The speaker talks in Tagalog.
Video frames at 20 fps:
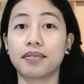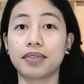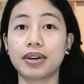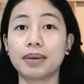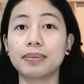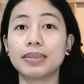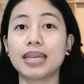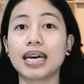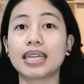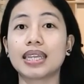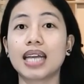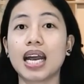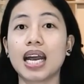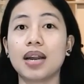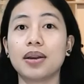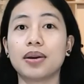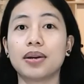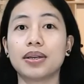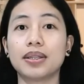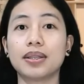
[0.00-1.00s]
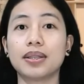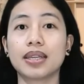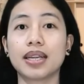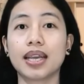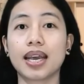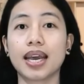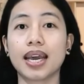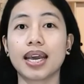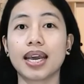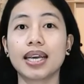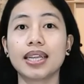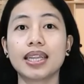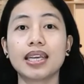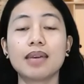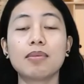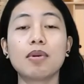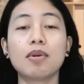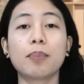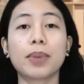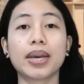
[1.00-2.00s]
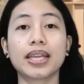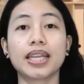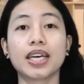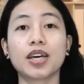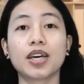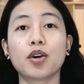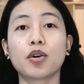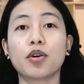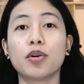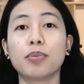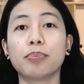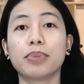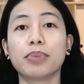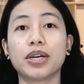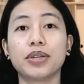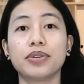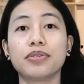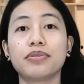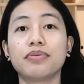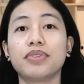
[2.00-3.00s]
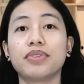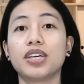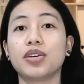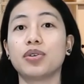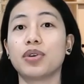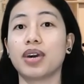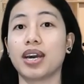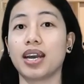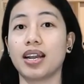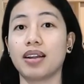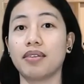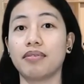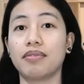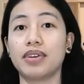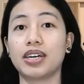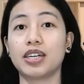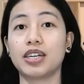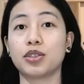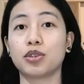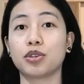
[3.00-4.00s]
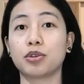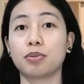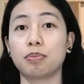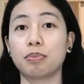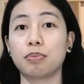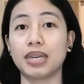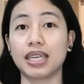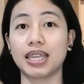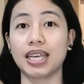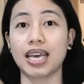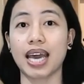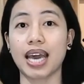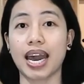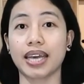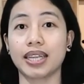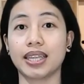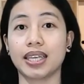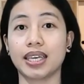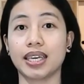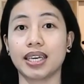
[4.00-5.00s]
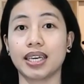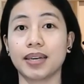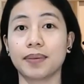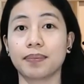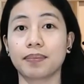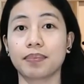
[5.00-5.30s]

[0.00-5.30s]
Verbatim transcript: From that alone, hindi mo pwedeng i-compare yung VUL versus BTID